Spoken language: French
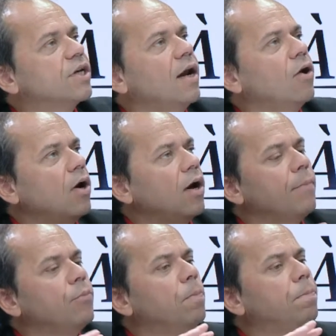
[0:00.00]
je dirais,
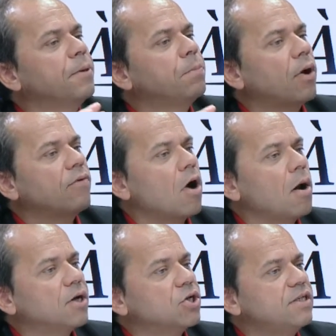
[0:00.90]
la myopie que peut
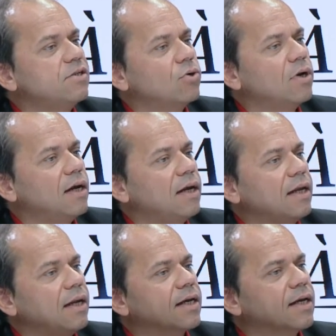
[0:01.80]
avoir le marché sur
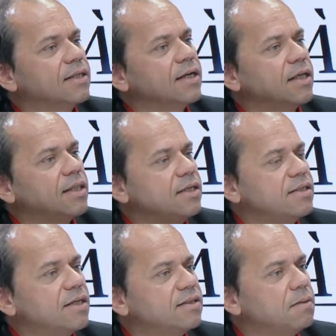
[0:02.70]
les, critères
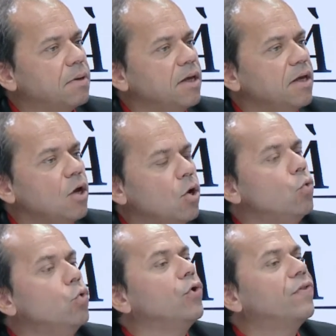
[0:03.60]
d'analyse des SCPI,
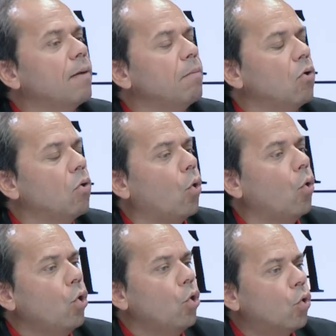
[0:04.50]
où notamment
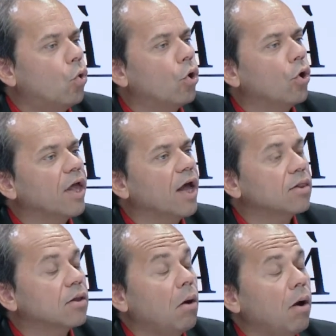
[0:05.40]
on, on
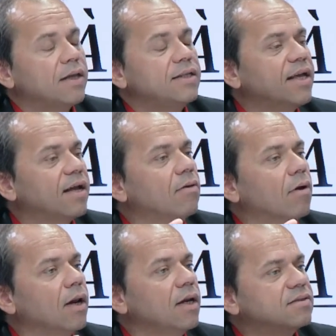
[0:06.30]
regarde
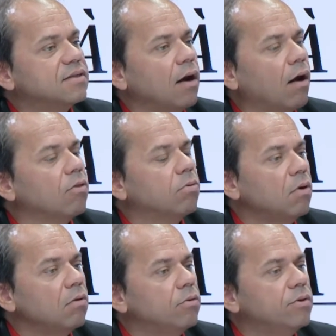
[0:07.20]
l'indicateur clé, c'est le
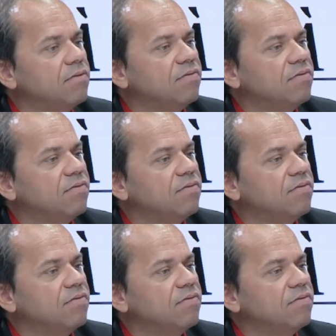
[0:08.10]
rendement, le